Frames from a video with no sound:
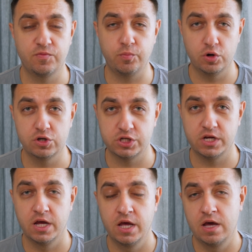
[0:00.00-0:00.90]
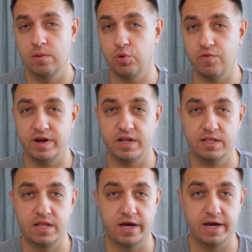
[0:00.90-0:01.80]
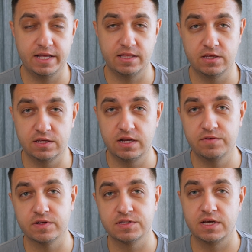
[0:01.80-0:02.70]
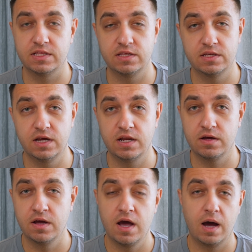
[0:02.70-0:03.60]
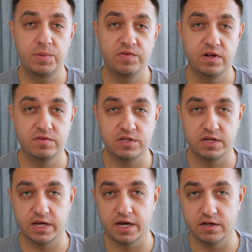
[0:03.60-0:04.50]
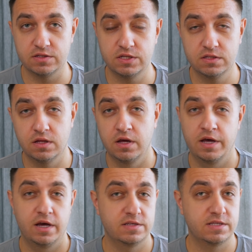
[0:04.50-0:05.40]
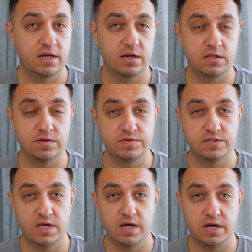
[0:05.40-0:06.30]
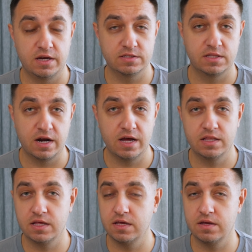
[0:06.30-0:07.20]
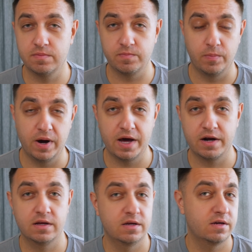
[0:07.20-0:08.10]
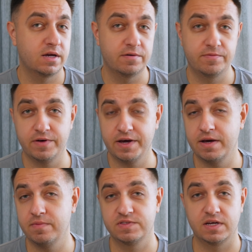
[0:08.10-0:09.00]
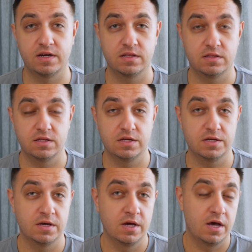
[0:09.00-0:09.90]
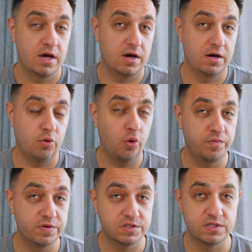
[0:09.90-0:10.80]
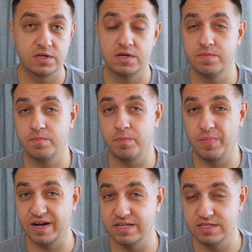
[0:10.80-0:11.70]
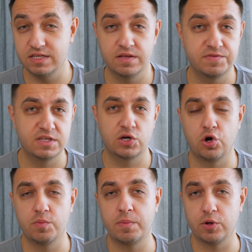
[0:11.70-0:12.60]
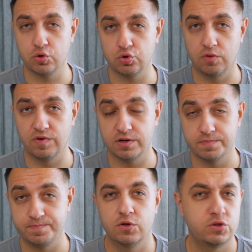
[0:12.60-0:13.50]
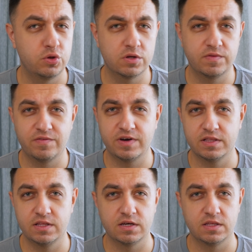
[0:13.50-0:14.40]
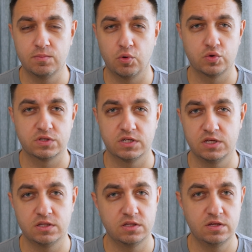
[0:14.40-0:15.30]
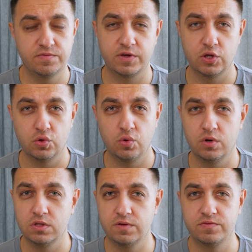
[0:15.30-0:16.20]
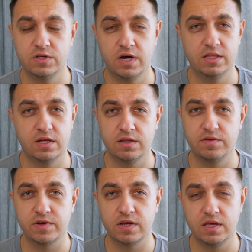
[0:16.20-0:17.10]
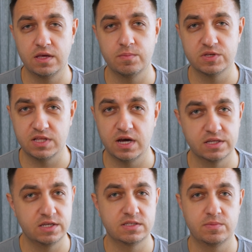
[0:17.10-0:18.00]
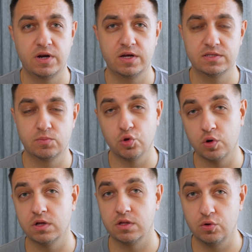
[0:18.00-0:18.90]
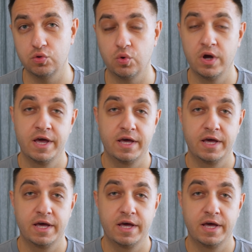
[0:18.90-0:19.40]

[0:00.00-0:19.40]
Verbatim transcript: в Польше. Буквально на этой неделе, в конце этой недели объявили в стране карантин, закрыты все рестораны, бары, кафе, закрыты э, офисы, магазины, все кроме продуктовых. То есть люди на выходных не могут сходить ни в кино, ни в театр, ни в какие места, где собирается много народу,